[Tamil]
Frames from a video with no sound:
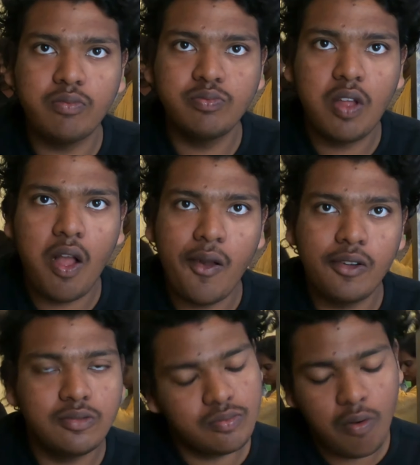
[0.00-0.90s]
லெக்
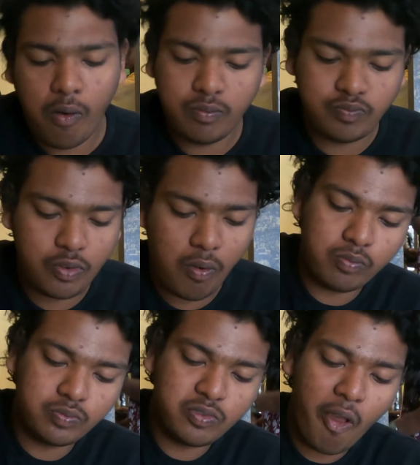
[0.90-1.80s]
பீஸோட
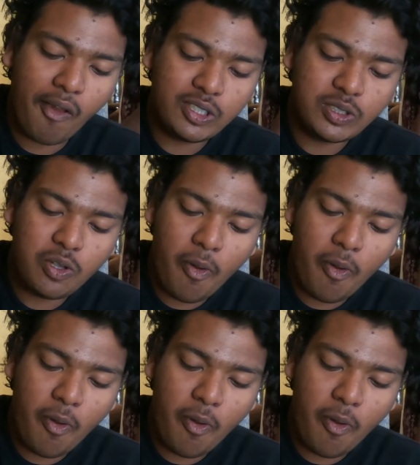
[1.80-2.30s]
சர்வ் பண்ணாங்க